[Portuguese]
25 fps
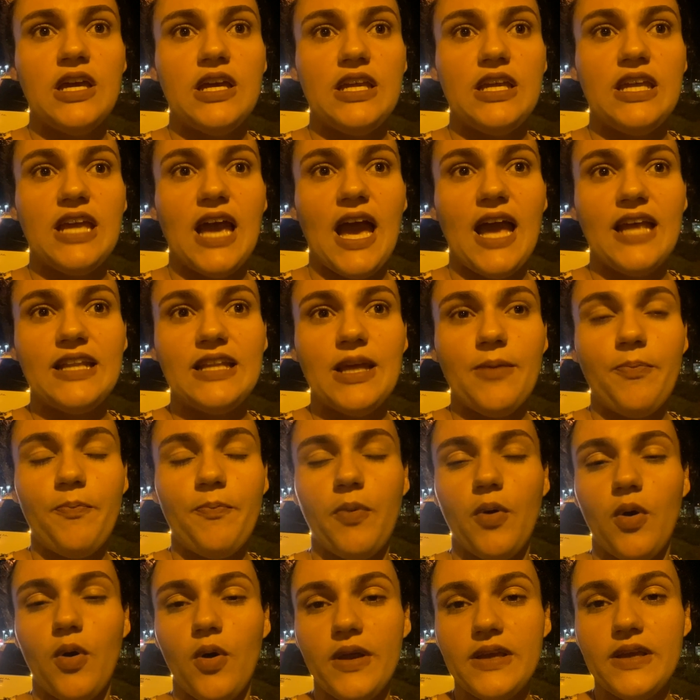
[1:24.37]
E aí
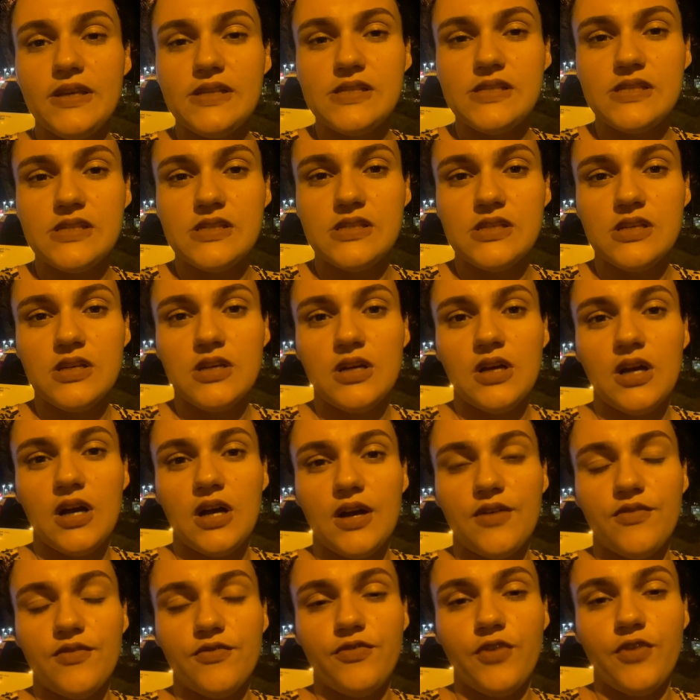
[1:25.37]
depois
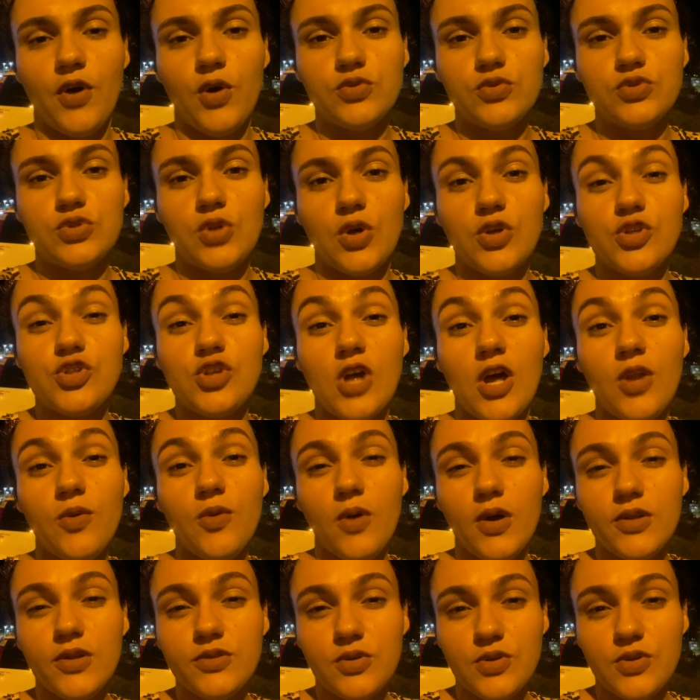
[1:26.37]
voltou só no
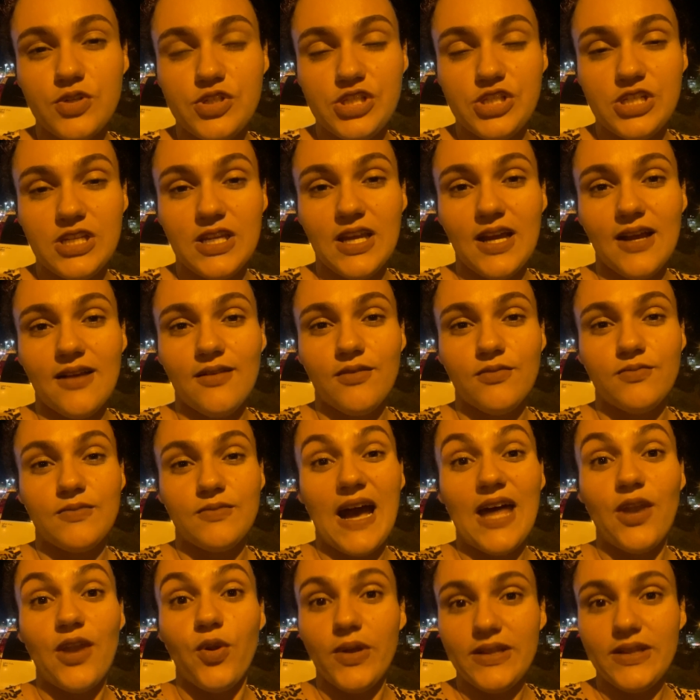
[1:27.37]
outro dia,
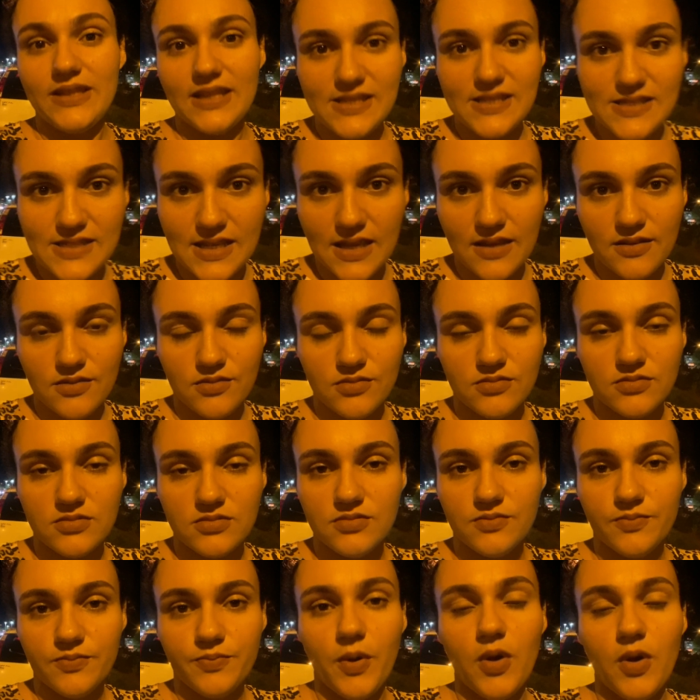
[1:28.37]
anoitecendo.
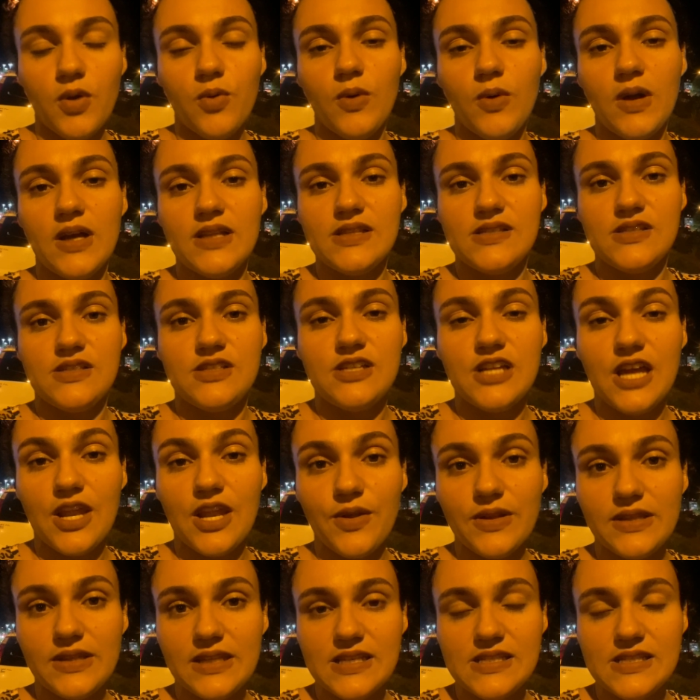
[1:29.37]
Pouco antes de
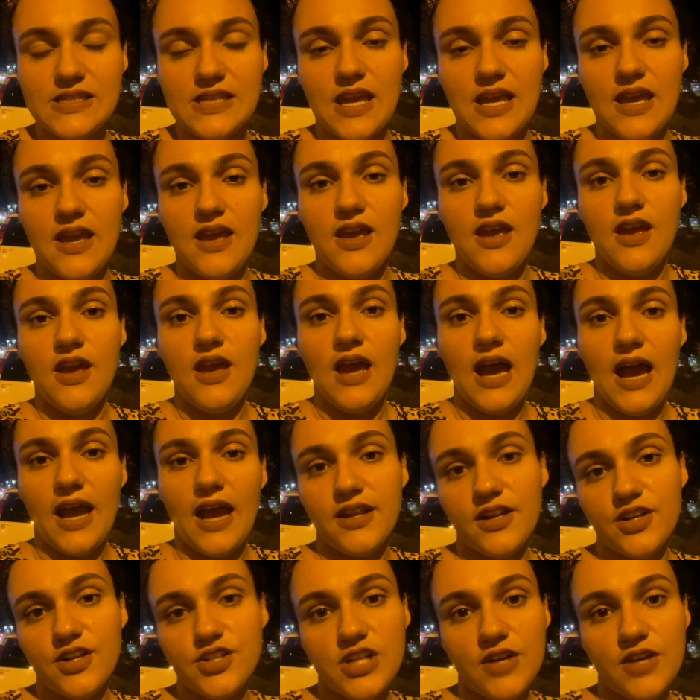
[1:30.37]
anoitecer, a
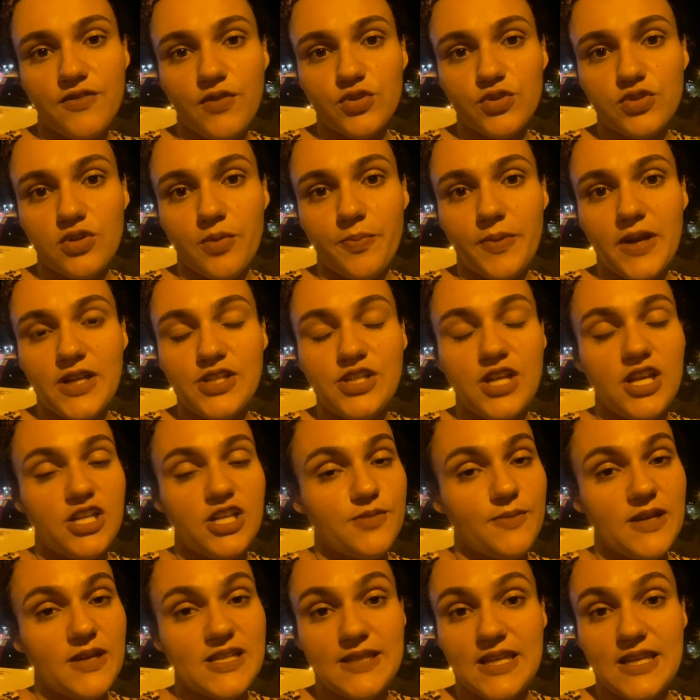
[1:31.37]
energia voltou pra gente,
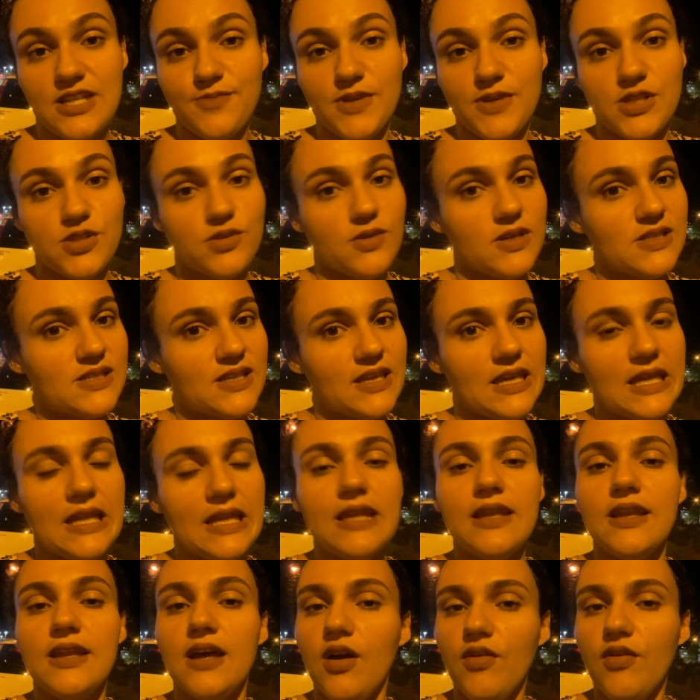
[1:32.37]
mas tem pessoas que
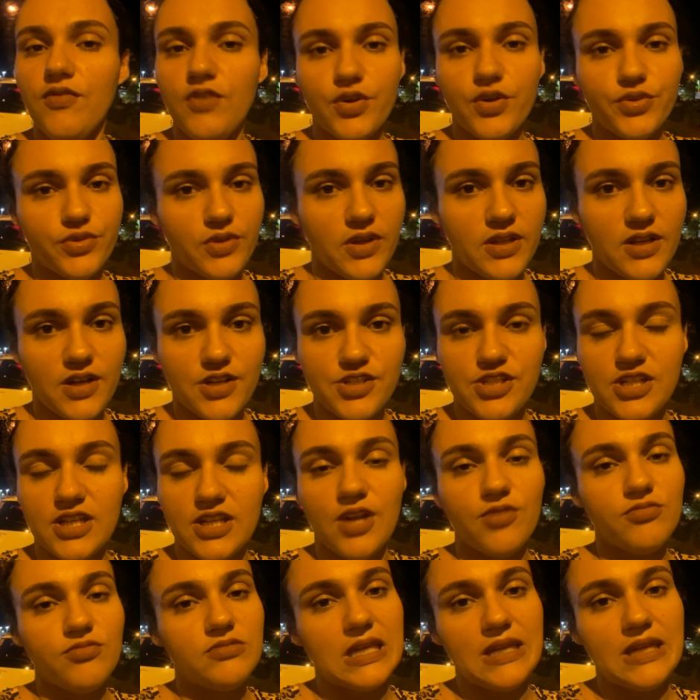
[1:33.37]
não voltou a energia e
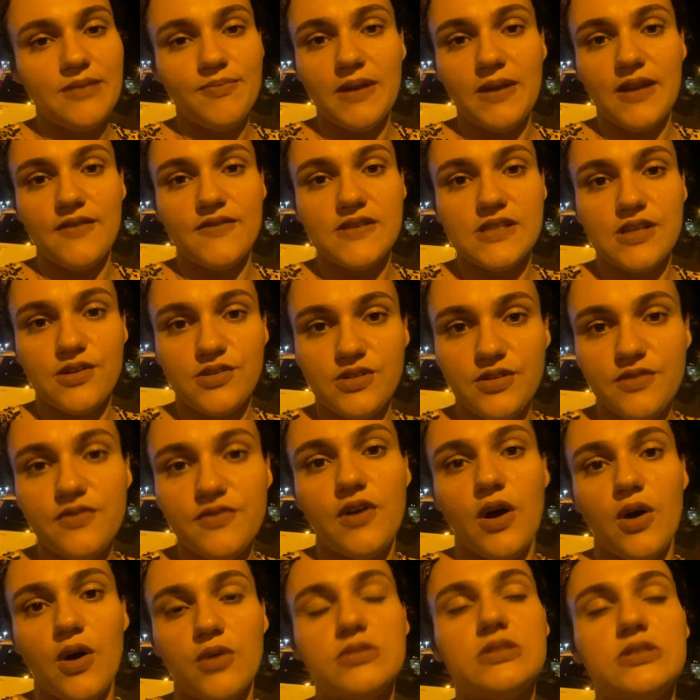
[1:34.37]
não tem previsão de
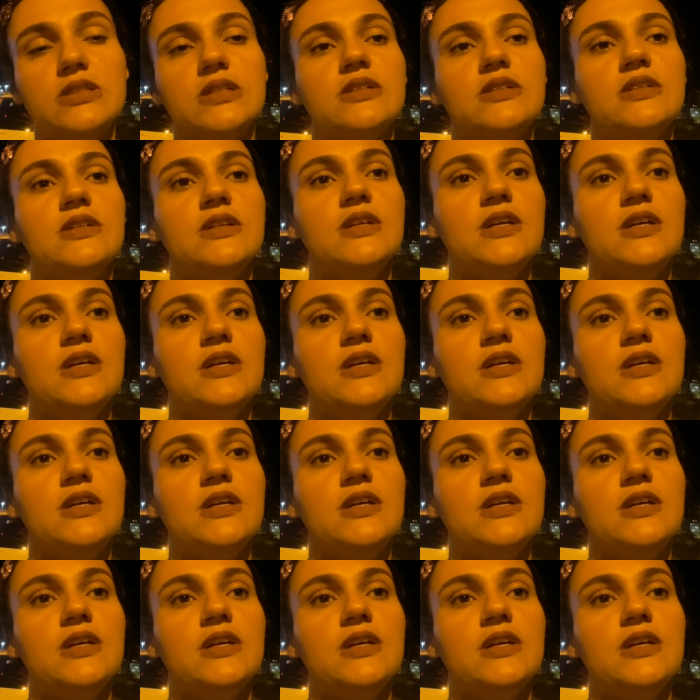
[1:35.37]
volta.